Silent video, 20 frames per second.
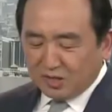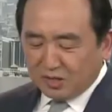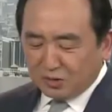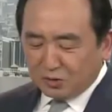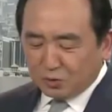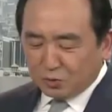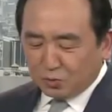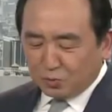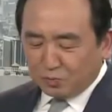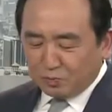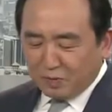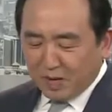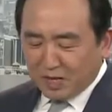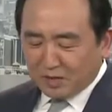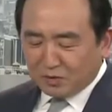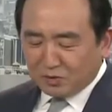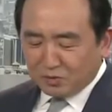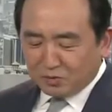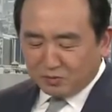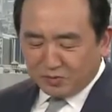人数
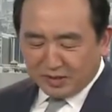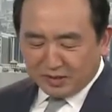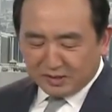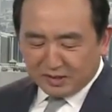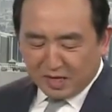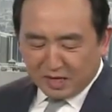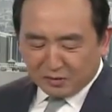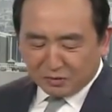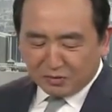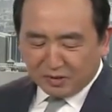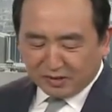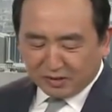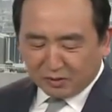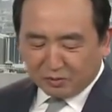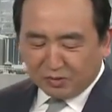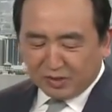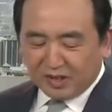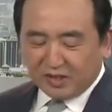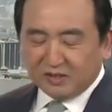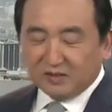半数为当选的
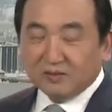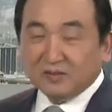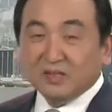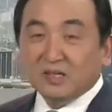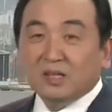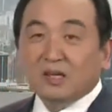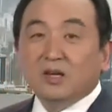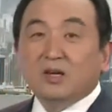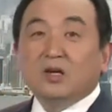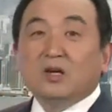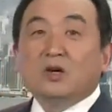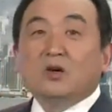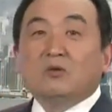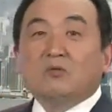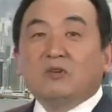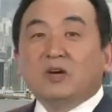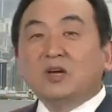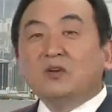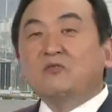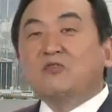规定，
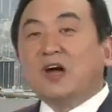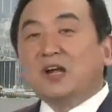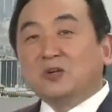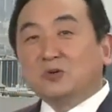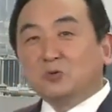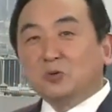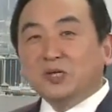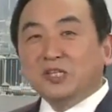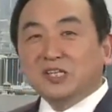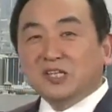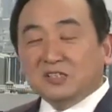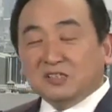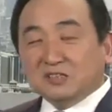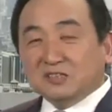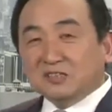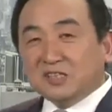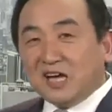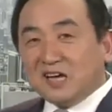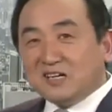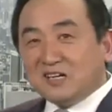违反了规定。
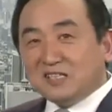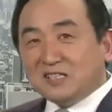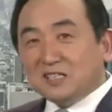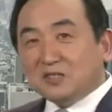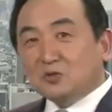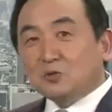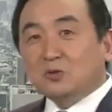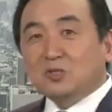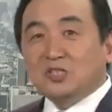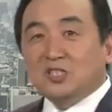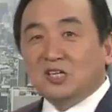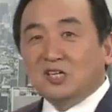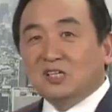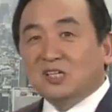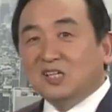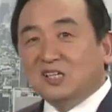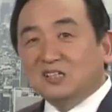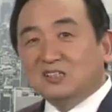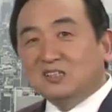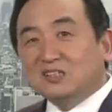但人家做
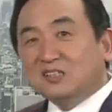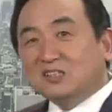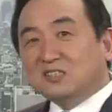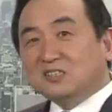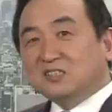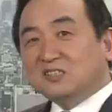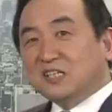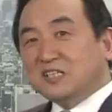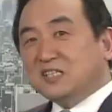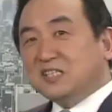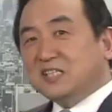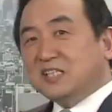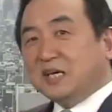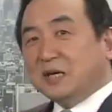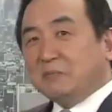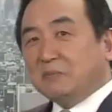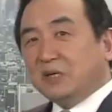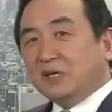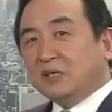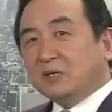成了，那是人
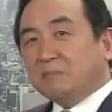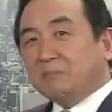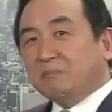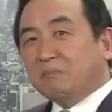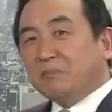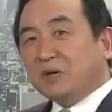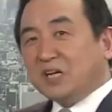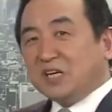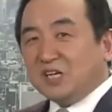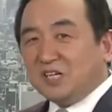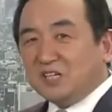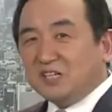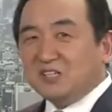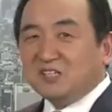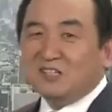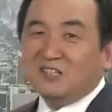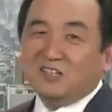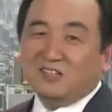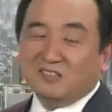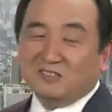姐们儿的本
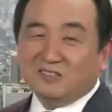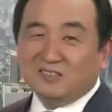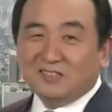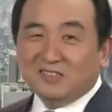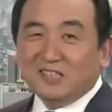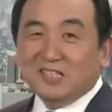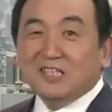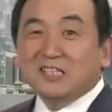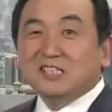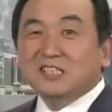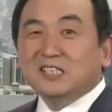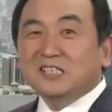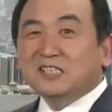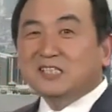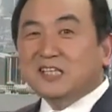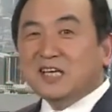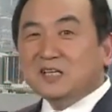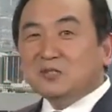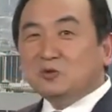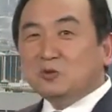事。你
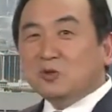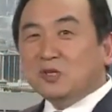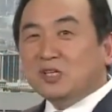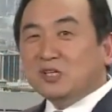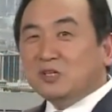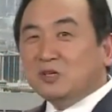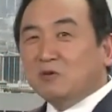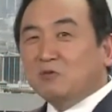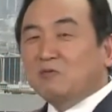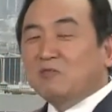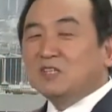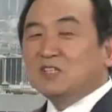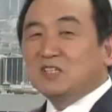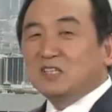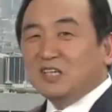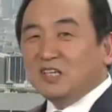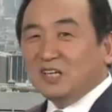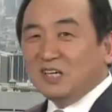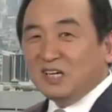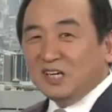今天觉得有
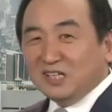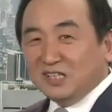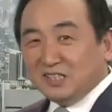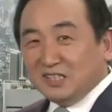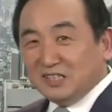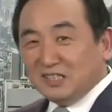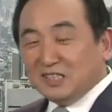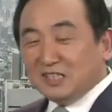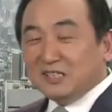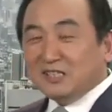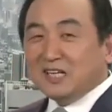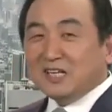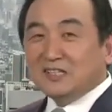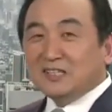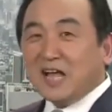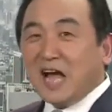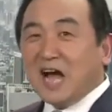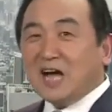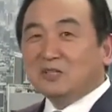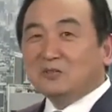问题，你今
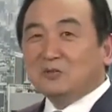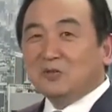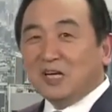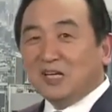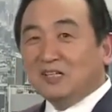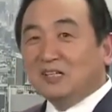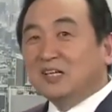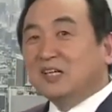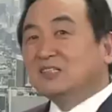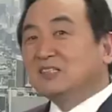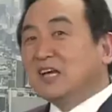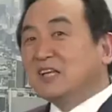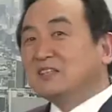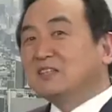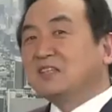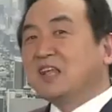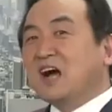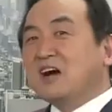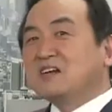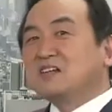天拿出来了，
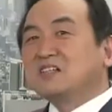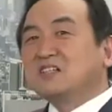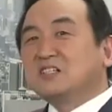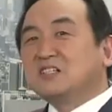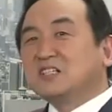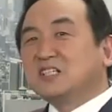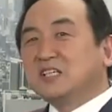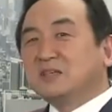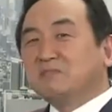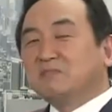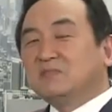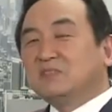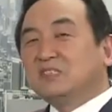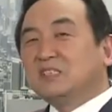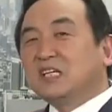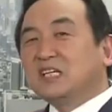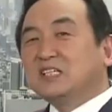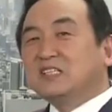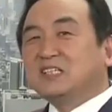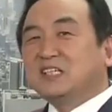但当时你们
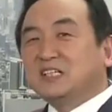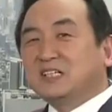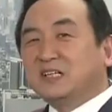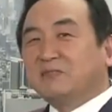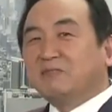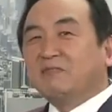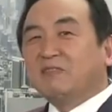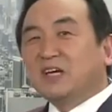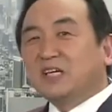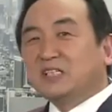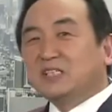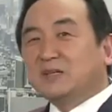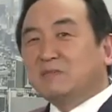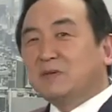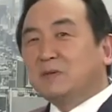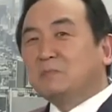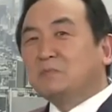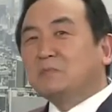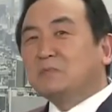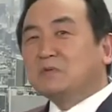这些人为什
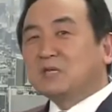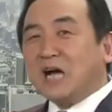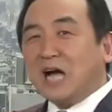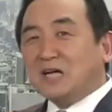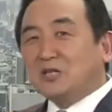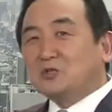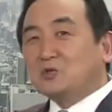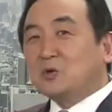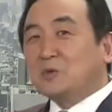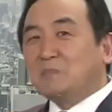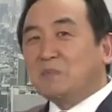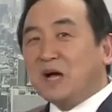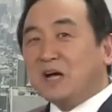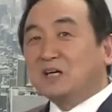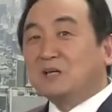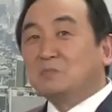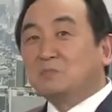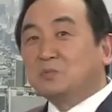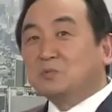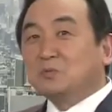么不敢说
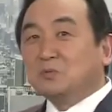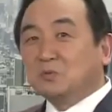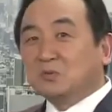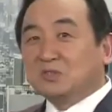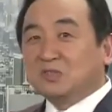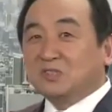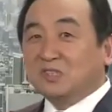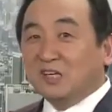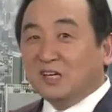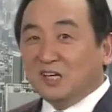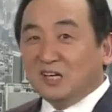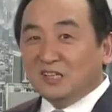半个不字？